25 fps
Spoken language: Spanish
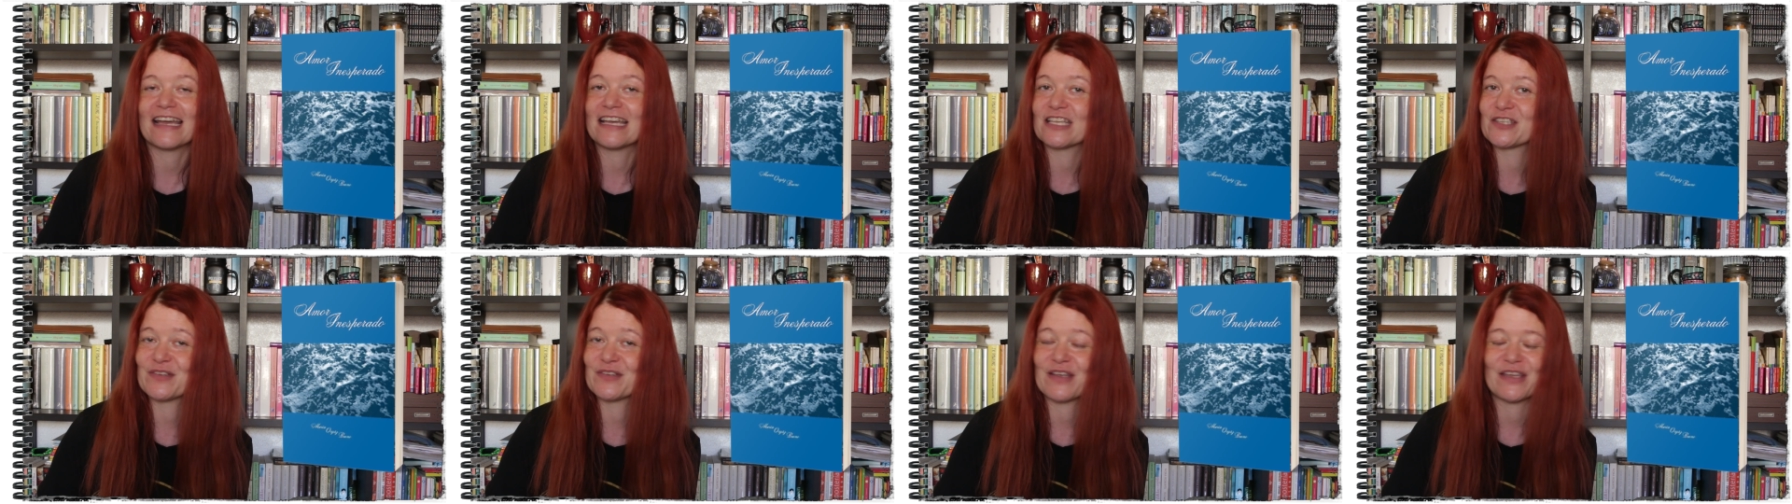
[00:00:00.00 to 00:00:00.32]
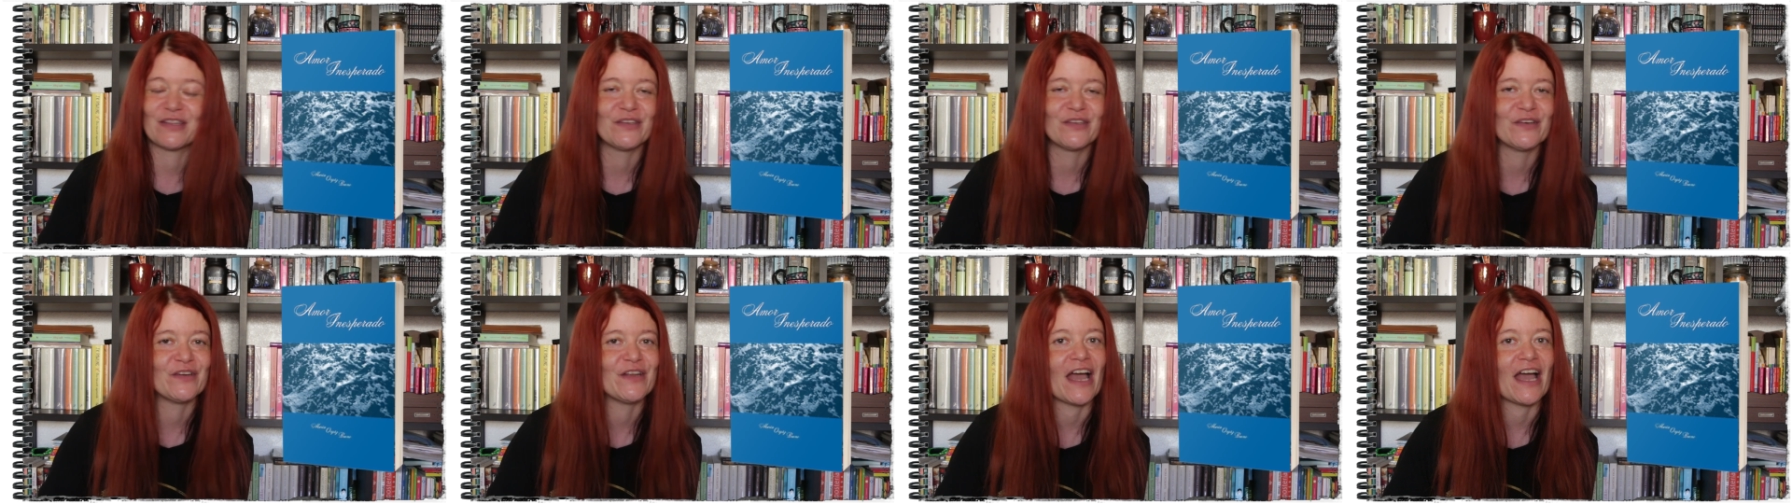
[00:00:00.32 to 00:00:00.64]
Es una
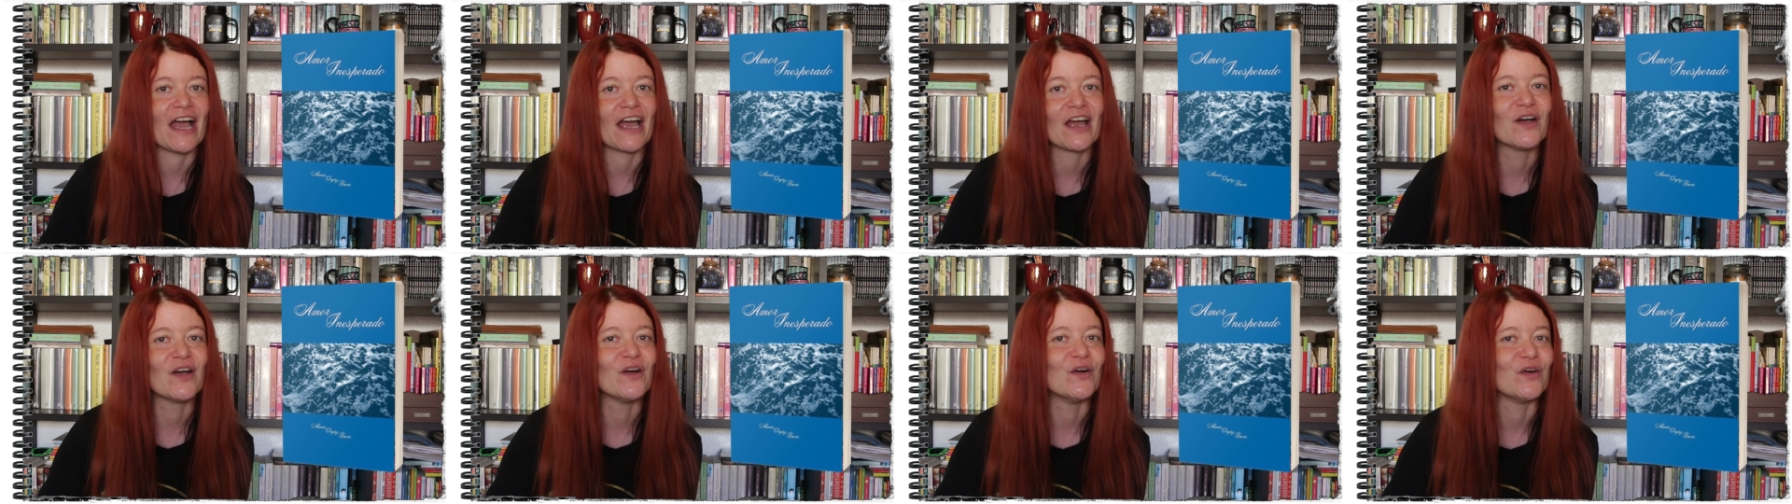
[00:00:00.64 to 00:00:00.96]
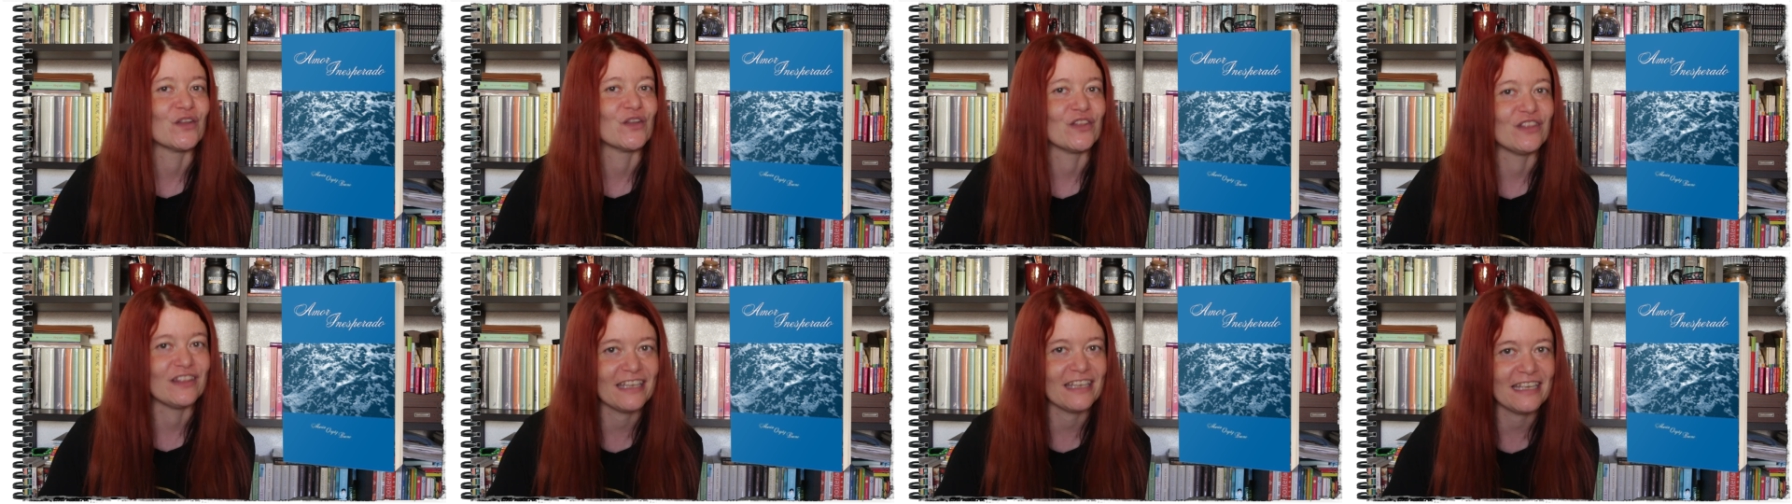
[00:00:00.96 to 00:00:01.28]
historia
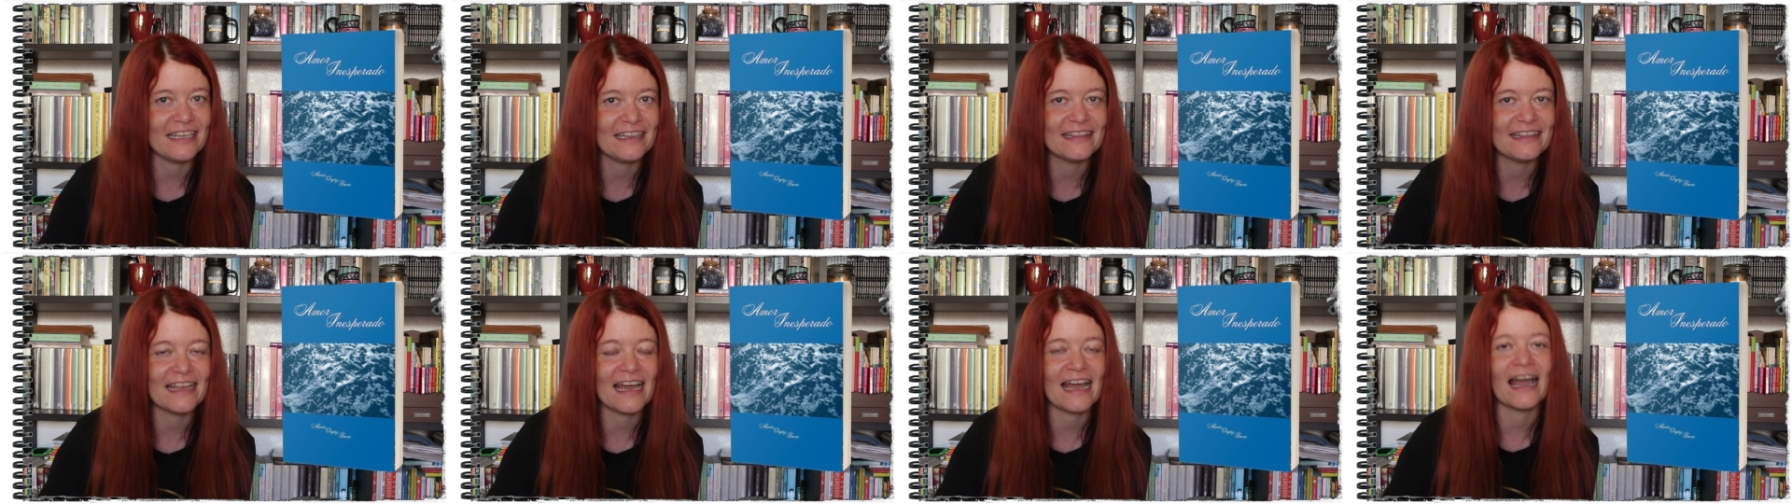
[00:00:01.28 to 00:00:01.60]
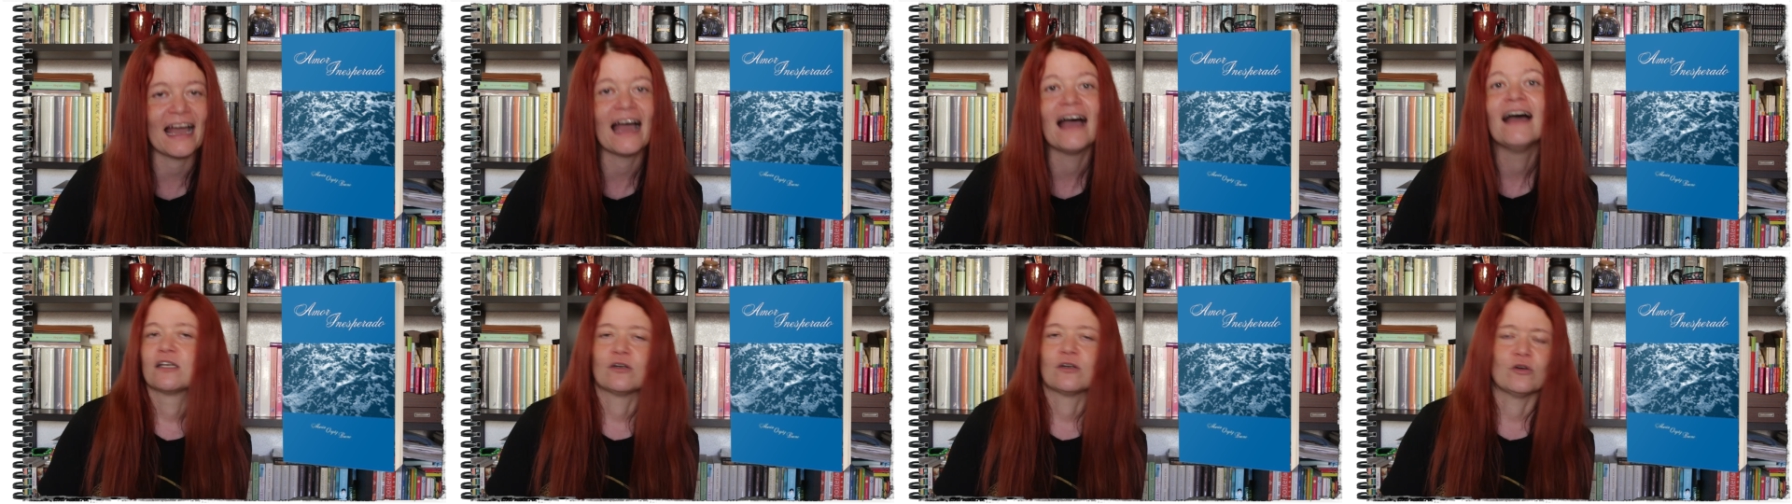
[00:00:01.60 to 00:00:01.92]
cortita,